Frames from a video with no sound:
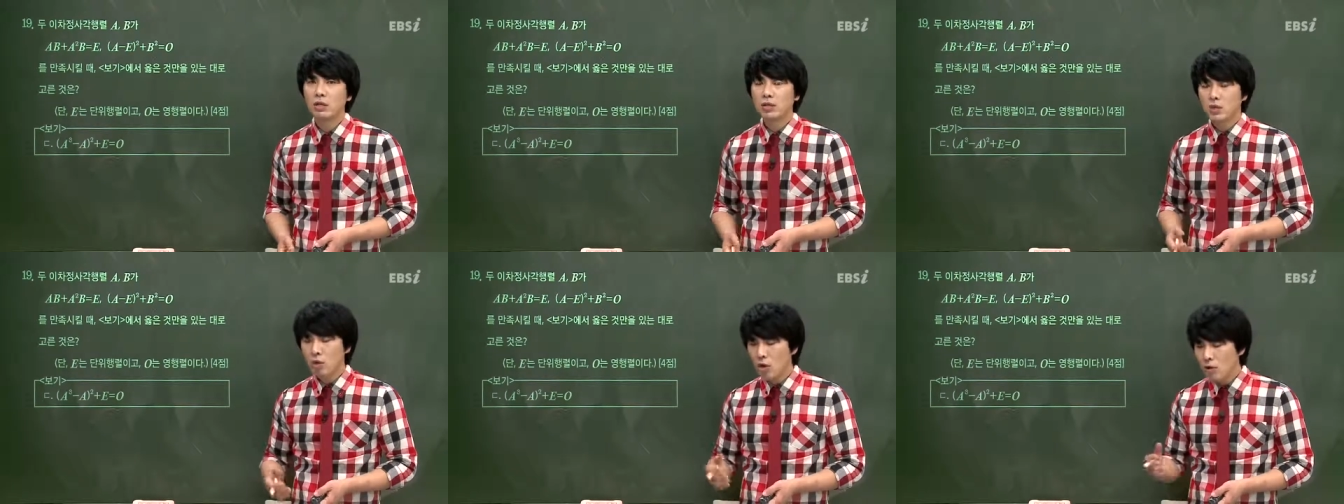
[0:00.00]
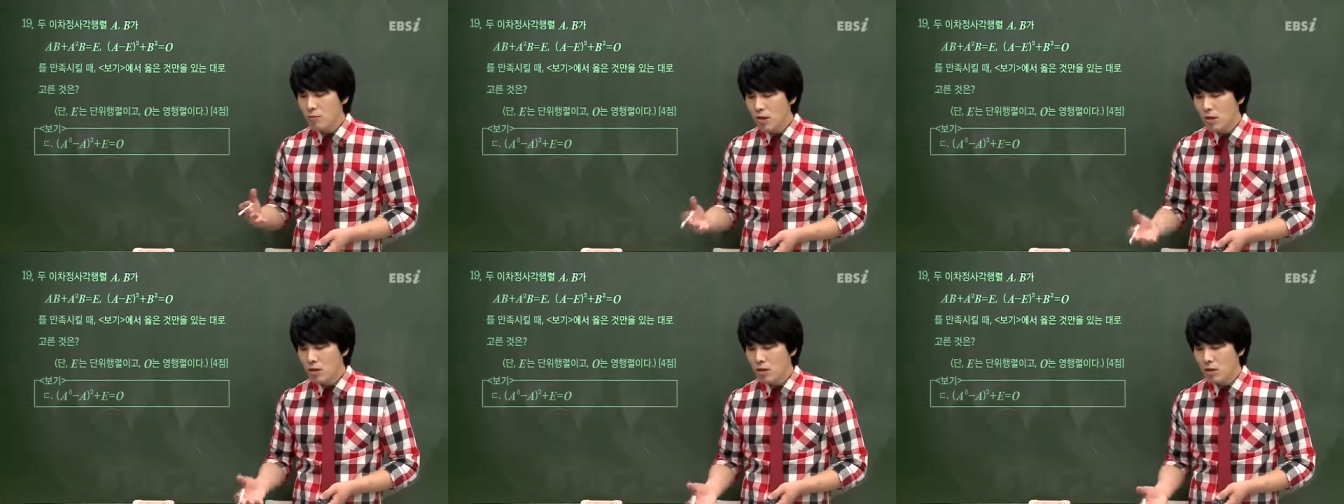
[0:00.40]

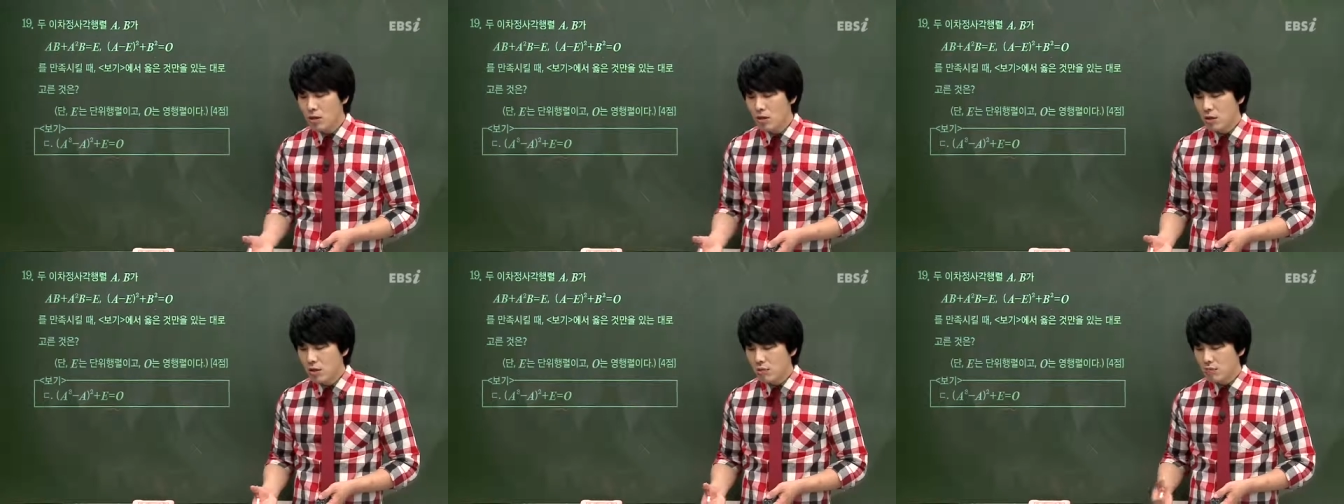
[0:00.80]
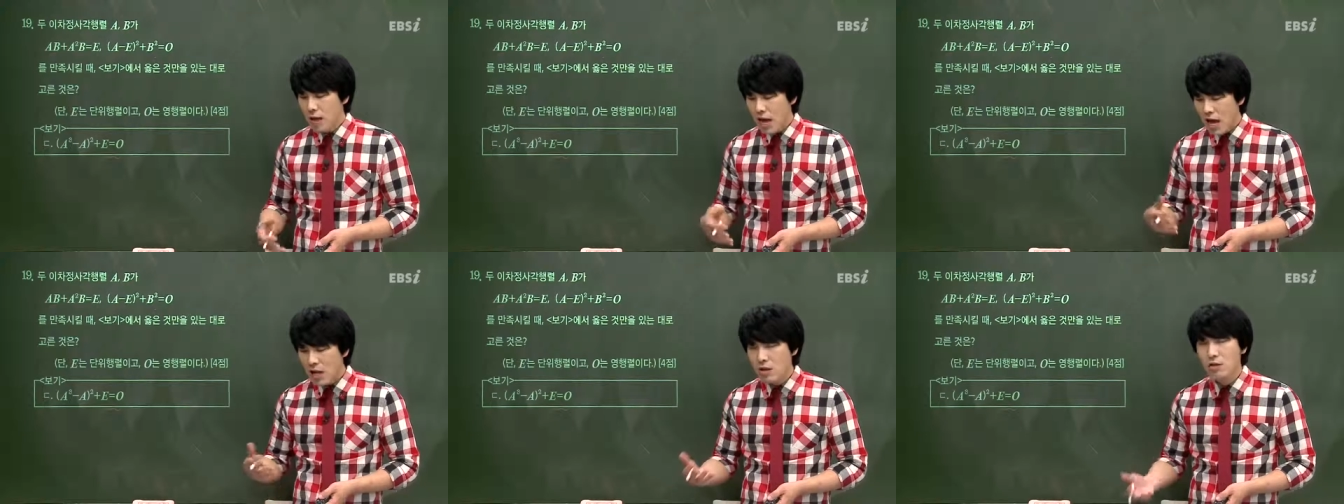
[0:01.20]
처음에는
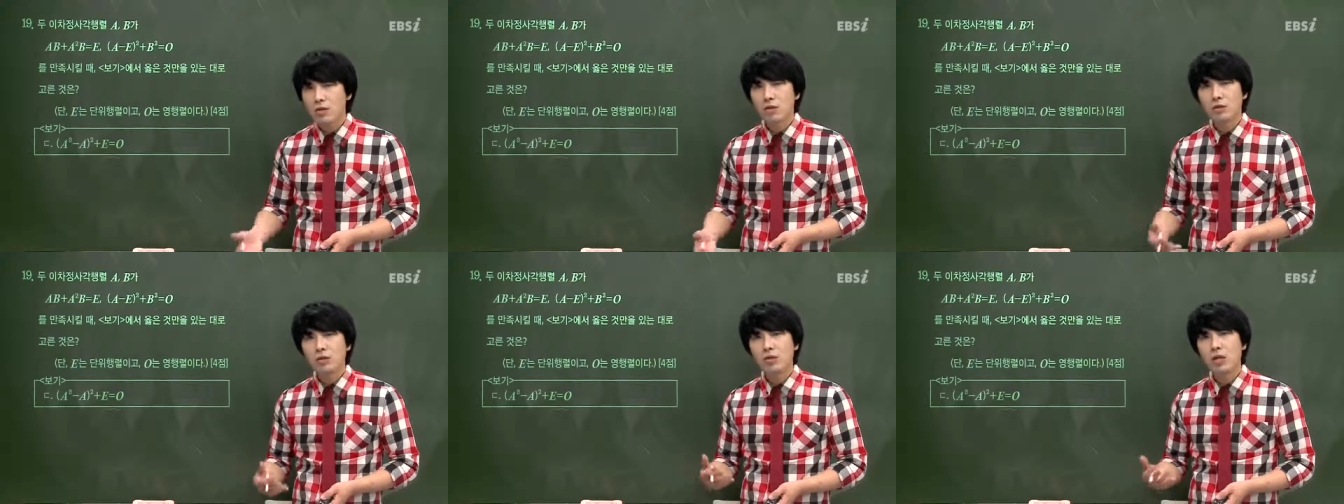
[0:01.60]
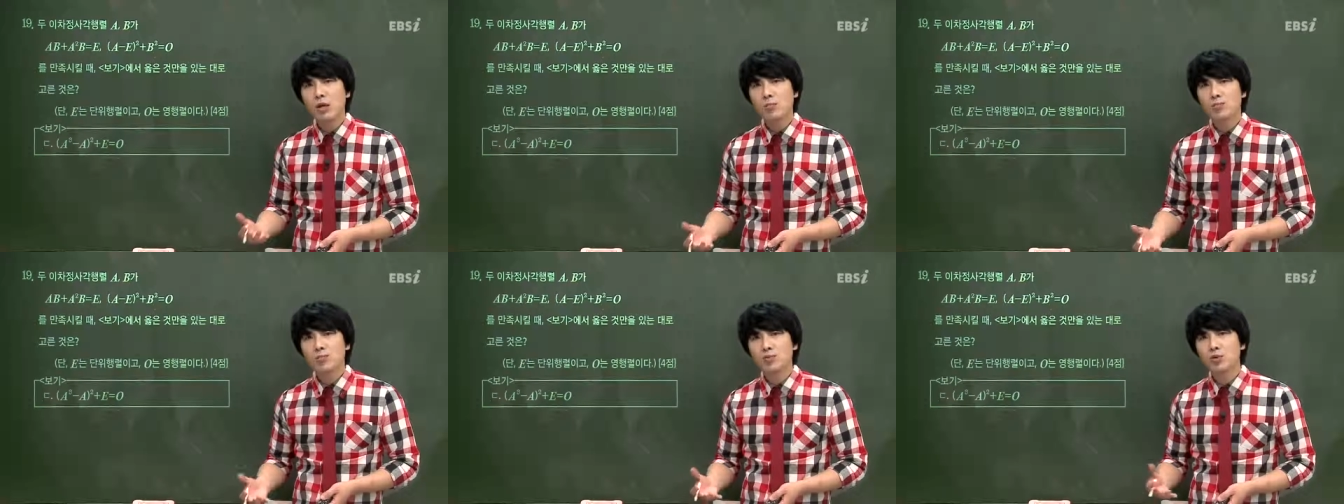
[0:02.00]
많은 것들이
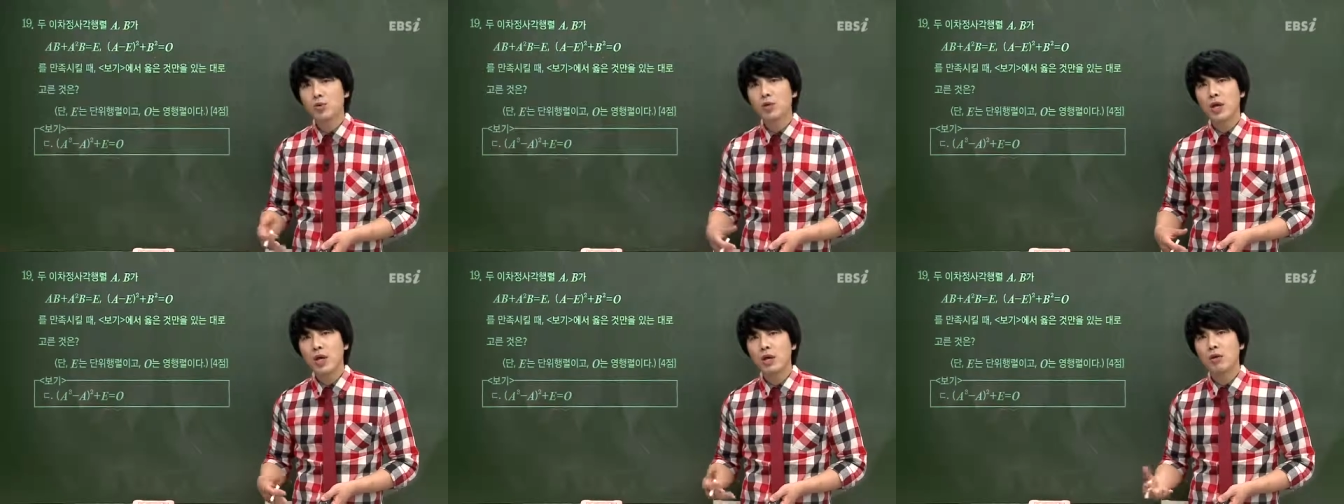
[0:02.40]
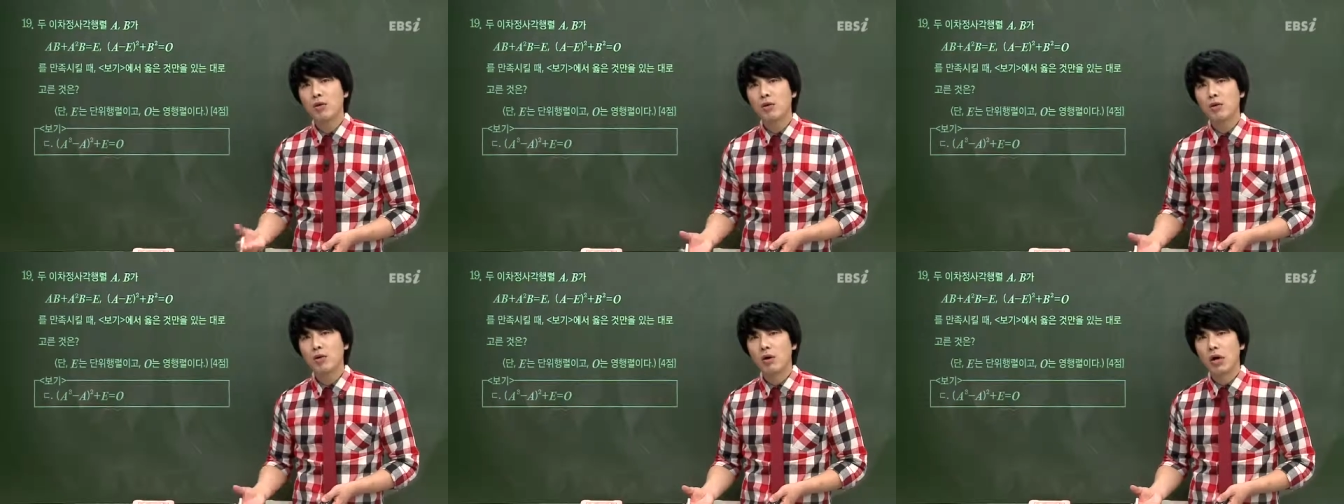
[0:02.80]
부족해요.